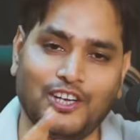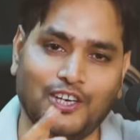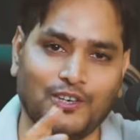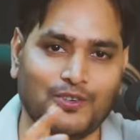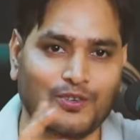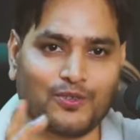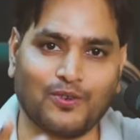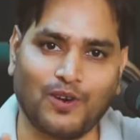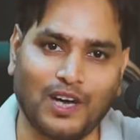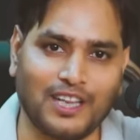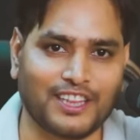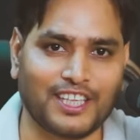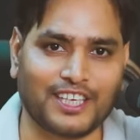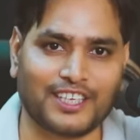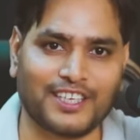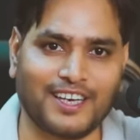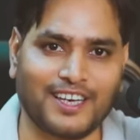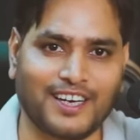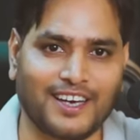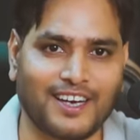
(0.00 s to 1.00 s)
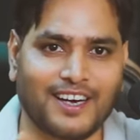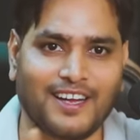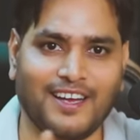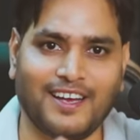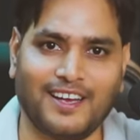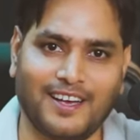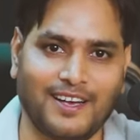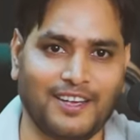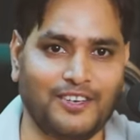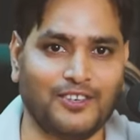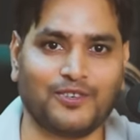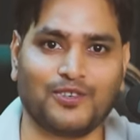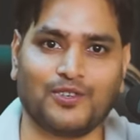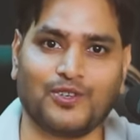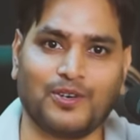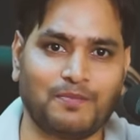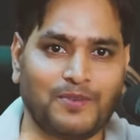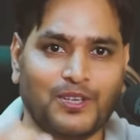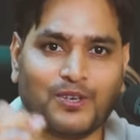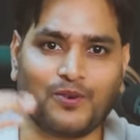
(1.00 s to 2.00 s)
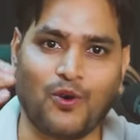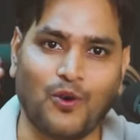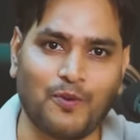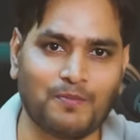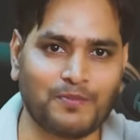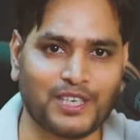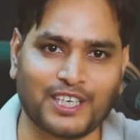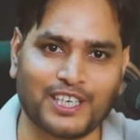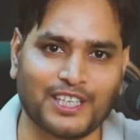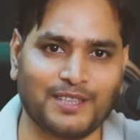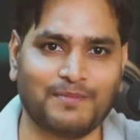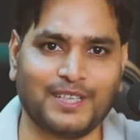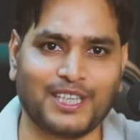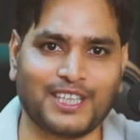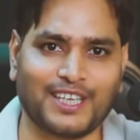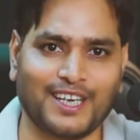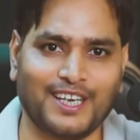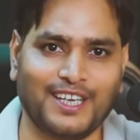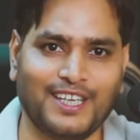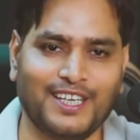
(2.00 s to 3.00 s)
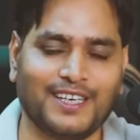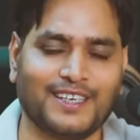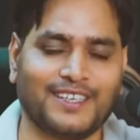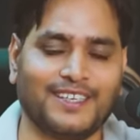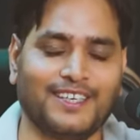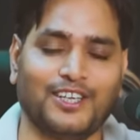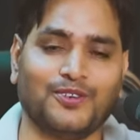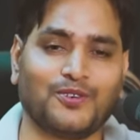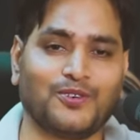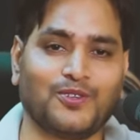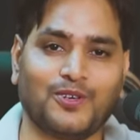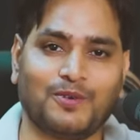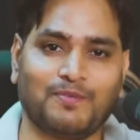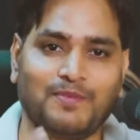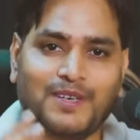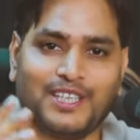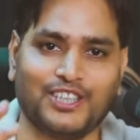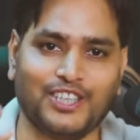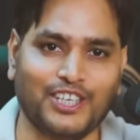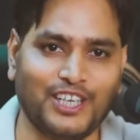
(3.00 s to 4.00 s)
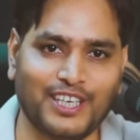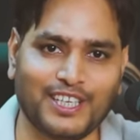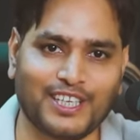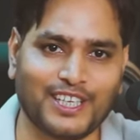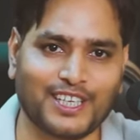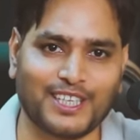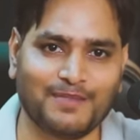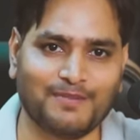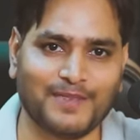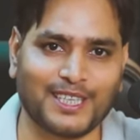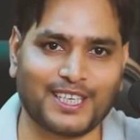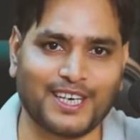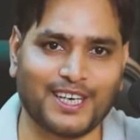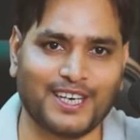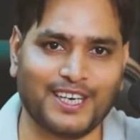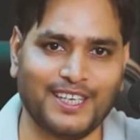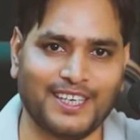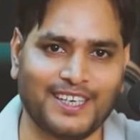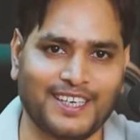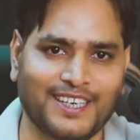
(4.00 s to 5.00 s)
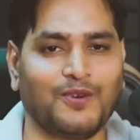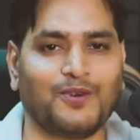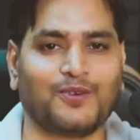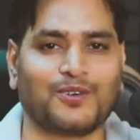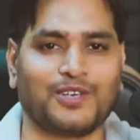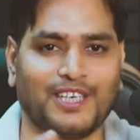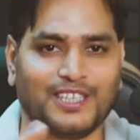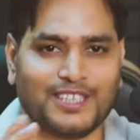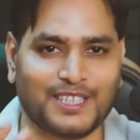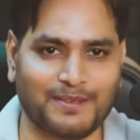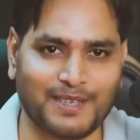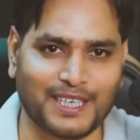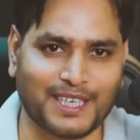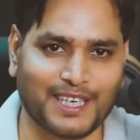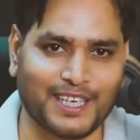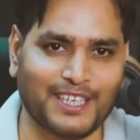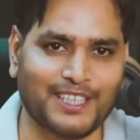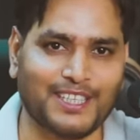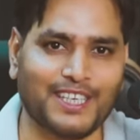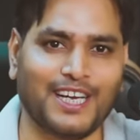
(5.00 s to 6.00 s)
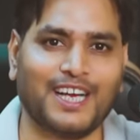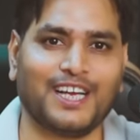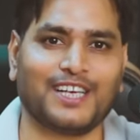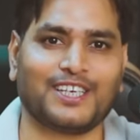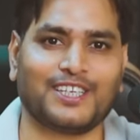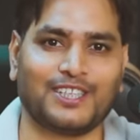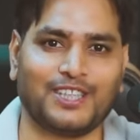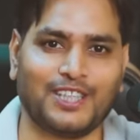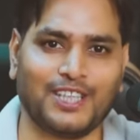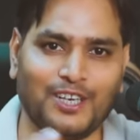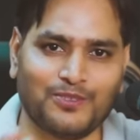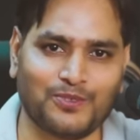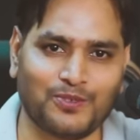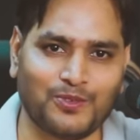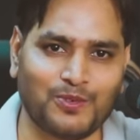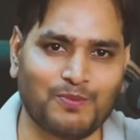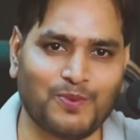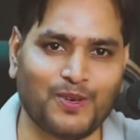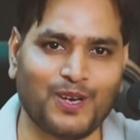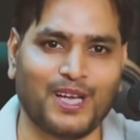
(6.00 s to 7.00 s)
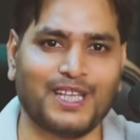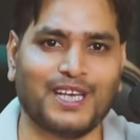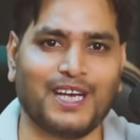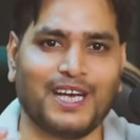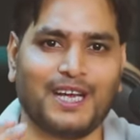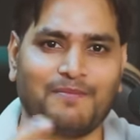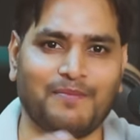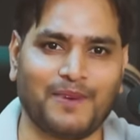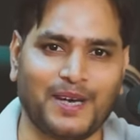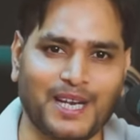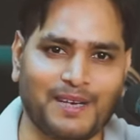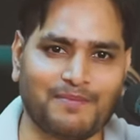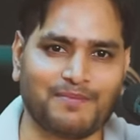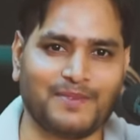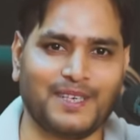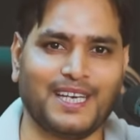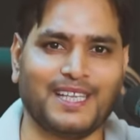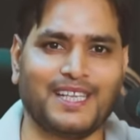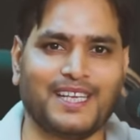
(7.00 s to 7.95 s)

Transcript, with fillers: इनको तो अल तकिया करना है इनको तो अपनी कौम की खिदमत करनी है इनको तो अपने दीन की खिदमत करनी है वो कैसे भी करी जाए कितना झूठ बोला जाए फरेब किया